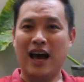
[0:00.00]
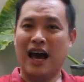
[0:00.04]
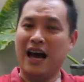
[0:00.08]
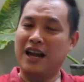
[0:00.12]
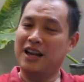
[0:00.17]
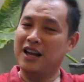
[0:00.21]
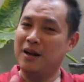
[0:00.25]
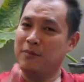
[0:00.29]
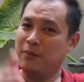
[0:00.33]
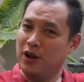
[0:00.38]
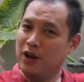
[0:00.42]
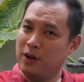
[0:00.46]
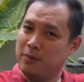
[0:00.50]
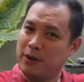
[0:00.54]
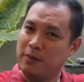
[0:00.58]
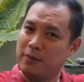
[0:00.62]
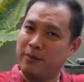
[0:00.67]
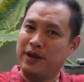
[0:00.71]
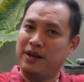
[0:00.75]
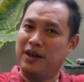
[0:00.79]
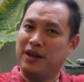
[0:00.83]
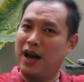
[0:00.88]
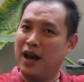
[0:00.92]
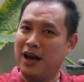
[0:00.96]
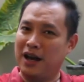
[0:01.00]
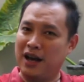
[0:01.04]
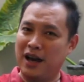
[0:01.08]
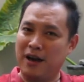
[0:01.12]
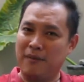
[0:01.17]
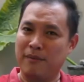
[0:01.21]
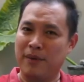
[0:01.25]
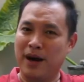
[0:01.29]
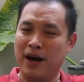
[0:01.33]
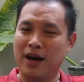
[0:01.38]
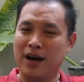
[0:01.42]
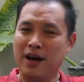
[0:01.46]
Anda boleh berbeda
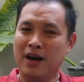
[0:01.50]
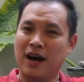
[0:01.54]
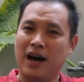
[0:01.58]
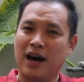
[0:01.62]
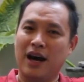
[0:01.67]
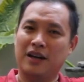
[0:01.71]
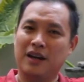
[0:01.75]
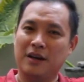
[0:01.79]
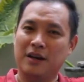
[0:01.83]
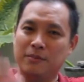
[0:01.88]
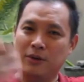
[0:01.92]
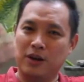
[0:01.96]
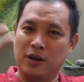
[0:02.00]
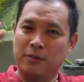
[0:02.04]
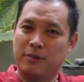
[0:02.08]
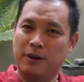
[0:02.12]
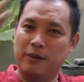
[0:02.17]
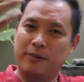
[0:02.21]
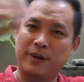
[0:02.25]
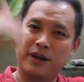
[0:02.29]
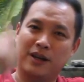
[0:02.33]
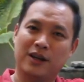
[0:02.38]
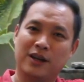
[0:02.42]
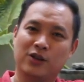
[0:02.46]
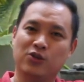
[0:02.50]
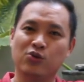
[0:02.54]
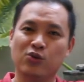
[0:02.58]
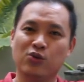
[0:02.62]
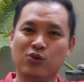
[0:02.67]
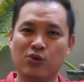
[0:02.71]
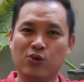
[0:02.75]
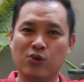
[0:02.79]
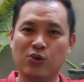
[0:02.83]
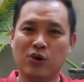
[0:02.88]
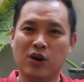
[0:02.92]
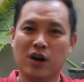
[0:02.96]
agama, Anda boleh berbeda
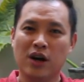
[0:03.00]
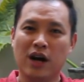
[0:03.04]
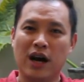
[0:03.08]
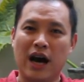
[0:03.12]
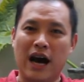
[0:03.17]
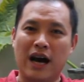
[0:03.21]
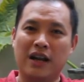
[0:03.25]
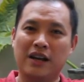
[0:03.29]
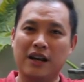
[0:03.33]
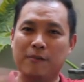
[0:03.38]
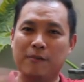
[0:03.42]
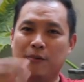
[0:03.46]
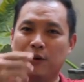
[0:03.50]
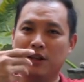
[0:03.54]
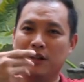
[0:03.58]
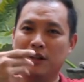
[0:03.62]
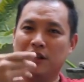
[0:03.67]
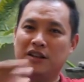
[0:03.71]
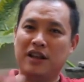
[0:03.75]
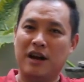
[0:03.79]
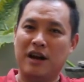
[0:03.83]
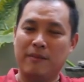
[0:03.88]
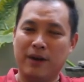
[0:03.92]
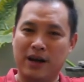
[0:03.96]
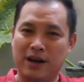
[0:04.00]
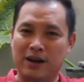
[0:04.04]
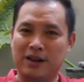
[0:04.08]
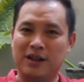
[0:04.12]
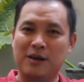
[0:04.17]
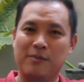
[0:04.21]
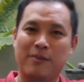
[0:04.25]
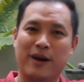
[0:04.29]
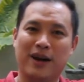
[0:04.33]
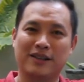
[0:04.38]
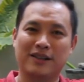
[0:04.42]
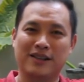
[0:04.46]
suku, Anda boleh tidak
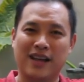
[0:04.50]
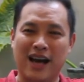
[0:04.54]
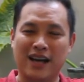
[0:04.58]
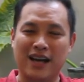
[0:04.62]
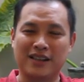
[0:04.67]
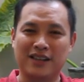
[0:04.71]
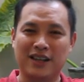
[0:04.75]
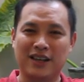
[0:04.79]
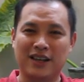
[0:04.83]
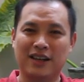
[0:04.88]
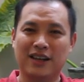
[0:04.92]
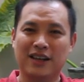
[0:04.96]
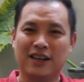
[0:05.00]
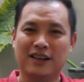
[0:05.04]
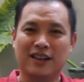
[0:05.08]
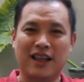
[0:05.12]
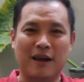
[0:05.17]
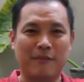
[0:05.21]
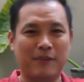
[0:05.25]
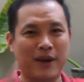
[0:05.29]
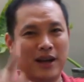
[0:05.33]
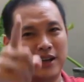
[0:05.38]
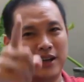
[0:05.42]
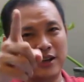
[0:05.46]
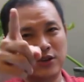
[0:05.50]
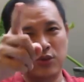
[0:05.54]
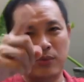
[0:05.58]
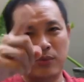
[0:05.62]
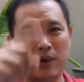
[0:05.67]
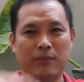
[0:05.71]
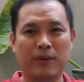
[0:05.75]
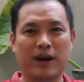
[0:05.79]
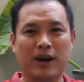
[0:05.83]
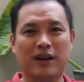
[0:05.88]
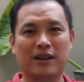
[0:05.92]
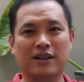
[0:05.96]
mengerti bahasa asing, tapi Anda
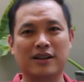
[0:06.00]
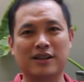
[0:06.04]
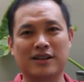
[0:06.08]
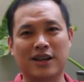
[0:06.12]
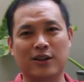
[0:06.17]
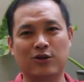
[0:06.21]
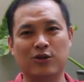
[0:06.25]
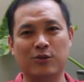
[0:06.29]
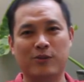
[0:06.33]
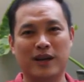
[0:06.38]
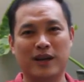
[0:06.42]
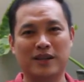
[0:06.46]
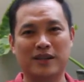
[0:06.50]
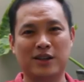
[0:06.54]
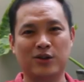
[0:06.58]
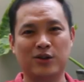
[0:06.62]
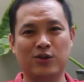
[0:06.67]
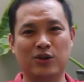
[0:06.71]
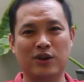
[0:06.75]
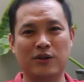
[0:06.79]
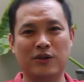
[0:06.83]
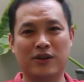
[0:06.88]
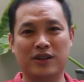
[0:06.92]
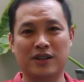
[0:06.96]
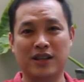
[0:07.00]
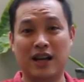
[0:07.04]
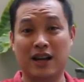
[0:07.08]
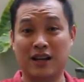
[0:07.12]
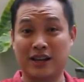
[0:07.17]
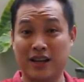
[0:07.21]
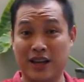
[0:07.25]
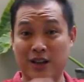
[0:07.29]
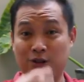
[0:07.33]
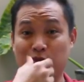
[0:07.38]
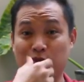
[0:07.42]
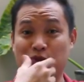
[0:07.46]
cuma mengerti satu bahasa
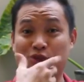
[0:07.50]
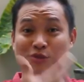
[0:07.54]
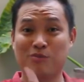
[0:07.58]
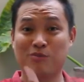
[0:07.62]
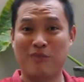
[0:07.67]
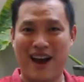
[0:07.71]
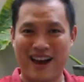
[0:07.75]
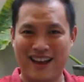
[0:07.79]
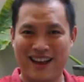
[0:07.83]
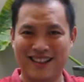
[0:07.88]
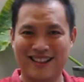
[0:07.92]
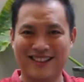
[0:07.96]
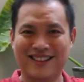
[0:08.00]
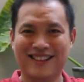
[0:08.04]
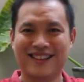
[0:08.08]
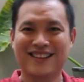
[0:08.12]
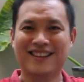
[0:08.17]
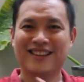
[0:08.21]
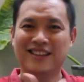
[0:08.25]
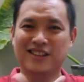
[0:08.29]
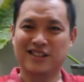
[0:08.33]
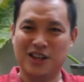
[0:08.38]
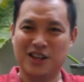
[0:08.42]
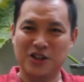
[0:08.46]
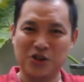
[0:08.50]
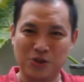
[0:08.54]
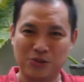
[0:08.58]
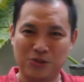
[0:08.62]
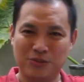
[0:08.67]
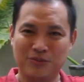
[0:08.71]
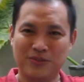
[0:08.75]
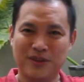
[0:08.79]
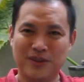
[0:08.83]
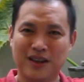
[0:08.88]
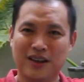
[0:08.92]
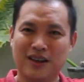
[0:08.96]
universal, yaitu smile,
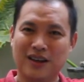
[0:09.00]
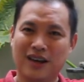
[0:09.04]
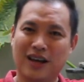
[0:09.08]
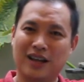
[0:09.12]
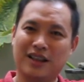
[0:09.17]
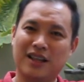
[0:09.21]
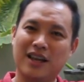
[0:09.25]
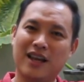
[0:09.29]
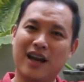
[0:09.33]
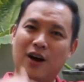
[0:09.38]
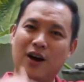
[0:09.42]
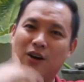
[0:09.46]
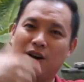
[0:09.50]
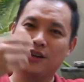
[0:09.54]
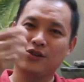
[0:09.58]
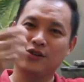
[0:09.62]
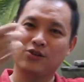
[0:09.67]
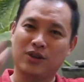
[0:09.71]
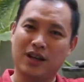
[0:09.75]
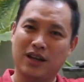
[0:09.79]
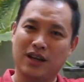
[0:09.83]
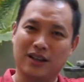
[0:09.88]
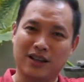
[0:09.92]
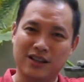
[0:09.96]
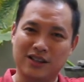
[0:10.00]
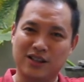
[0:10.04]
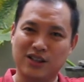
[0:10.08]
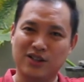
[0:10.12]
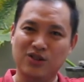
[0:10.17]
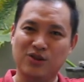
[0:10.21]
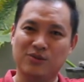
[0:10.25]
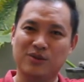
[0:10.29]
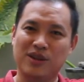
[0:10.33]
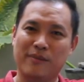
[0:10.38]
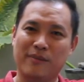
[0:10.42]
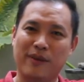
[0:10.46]
senyum. Ketika orang sudah
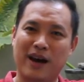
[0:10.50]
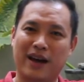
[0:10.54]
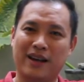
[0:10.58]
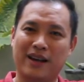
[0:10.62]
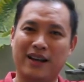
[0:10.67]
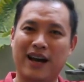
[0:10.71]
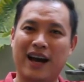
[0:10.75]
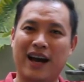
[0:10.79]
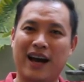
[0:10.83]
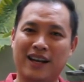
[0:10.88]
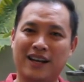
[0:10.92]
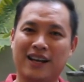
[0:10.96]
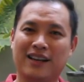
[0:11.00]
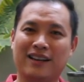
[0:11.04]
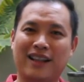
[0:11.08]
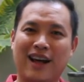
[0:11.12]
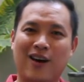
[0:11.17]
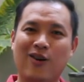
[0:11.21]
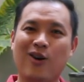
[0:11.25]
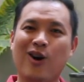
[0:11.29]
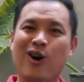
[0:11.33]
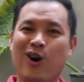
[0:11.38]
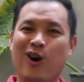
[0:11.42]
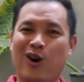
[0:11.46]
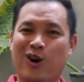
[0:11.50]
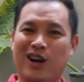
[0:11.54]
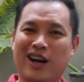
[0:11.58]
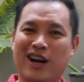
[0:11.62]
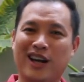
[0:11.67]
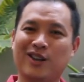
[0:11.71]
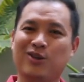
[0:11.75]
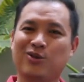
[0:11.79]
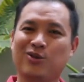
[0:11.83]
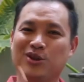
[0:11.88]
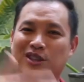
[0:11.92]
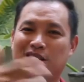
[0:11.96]
tersenyum sama Anda, Anda tahu
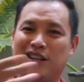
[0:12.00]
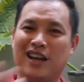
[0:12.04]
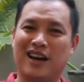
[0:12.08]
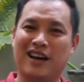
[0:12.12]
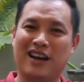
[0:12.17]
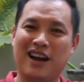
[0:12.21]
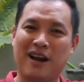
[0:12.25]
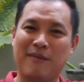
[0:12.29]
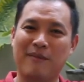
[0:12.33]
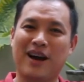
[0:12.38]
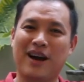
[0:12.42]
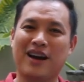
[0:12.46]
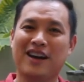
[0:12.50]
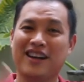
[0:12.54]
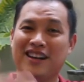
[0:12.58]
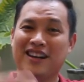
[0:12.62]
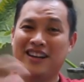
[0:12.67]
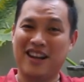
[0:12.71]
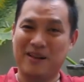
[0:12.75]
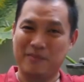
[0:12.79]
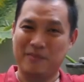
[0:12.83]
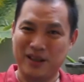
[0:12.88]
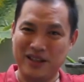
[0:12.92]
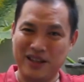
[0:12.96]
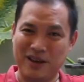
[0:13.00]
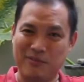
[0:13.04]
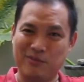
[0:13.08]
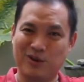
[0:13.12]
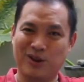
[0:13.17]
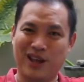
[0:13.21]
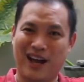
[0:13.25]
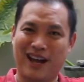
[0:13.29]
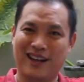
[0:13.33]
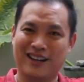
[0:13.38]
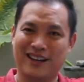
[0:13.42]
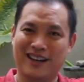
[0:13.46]
orang itu sedang ramah dan
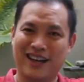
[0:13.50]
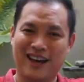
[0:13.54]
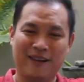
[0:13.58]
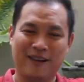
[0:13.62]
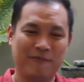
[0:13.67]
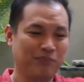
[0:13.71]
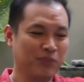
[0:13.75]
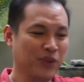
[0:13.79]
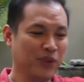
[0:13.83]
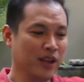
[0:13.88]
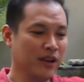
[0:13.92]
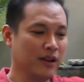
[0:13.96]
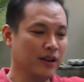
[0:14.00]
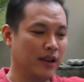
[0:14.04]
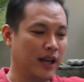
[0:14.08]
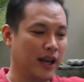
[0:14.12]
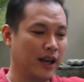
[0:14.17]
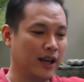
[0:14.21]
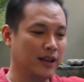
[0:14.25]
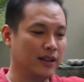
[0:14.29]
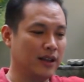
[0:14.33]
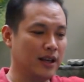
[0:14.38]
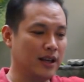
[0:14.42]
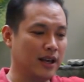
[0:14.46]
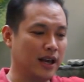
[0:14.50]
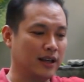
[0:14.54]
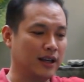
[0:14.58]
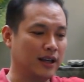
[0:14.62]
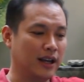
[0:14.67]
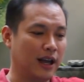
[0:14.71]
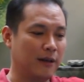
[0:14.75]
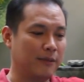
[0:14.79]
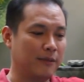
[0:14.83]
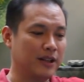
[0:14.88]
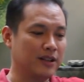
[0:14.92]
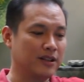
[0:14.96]
menyambut Anda. Nah, yang ketiga
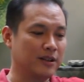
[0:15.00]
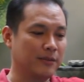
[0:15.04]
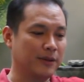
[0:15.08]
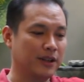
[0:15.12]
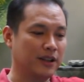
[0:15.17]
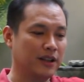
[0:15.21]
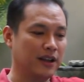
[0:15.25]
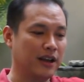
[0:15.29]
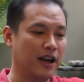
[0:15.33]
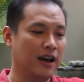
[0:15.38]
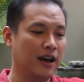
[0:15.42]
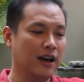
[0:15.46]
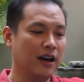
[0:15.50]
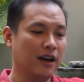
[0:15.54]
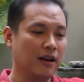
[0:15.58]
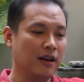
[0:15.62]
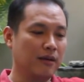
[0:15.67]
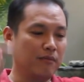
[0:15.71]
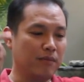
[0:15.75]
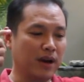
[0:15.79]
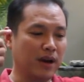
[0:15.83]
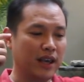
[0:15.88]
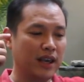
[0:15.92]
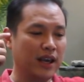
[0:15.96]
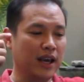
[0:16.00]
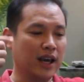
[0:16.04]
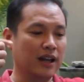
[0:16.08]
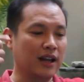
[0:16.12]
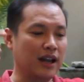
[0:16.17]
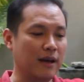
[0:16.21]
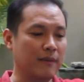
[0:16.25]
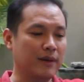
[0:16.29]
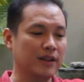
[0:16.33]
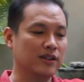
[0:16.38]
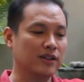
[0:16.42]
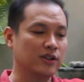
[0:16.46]
adalah prinsip ketiga, mengingat
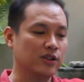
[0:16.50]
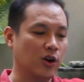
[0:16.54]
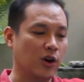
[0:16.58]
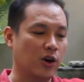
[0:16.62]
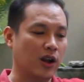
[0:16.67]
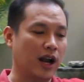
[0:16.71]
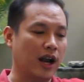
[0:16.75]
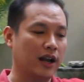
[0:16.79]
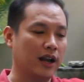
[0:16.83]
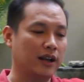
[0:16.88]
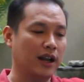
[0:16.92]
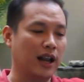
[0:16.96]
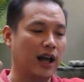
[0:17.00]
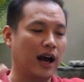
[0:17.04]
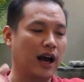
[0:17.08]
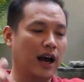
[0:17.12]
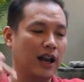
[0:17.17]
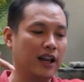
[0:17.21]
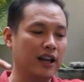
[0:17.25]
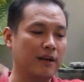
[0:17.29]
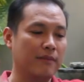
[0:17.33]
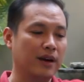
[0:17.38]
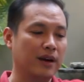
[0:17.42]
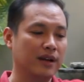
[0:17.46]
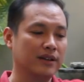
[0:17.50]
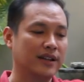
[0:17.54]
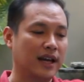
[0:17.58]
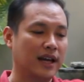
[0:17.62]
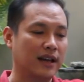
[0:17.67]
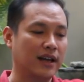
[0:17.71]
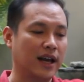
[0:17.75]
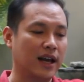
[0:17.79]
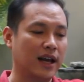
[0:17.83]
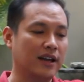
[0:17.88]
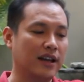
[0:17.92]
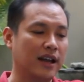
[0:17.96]
nama seseorang adalah hal yang
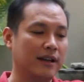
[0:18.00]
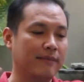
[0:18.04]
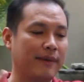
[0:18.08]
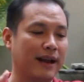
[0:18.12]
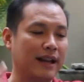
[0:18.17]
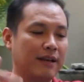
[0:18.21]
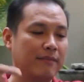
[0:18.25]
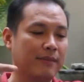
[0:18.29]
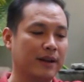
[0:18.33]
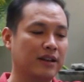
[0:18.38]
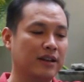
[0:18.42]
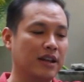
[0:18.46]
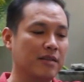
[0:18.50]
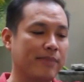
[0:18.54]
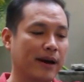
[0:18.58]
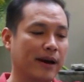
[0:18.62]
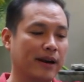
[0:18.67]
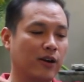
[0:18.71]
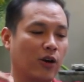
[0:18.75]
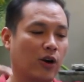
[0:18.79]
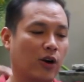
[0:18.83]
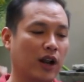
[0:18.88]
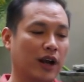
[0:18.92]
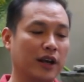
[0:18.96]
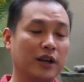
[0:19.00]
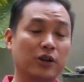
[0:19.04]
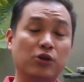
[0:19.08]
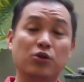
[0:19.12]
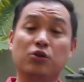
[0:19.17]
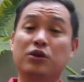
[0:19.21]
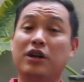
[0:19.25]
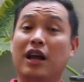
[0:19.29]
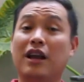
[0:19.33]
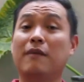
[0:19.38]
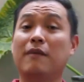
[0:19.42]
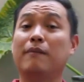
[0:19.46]
mengesankan dan paling penting bagi orang
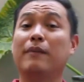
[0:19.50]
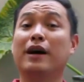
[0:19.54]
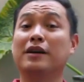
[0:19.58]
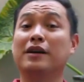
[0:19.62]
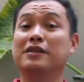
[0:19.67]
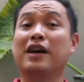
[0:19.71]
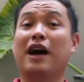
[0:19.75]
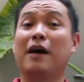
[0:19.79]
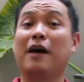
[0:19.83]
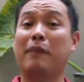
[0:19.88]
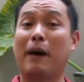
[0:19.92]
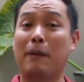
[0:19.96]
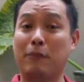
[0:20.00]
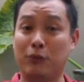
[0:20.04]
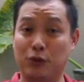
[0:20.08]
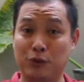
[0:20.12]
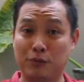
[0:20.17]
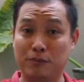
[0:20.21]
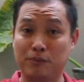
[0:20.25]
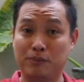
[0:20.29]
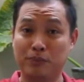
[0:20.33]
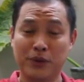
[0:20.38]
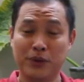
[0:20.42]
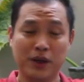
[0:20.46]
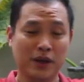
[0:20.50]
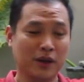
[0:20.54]
itu dalam bahasa apapun.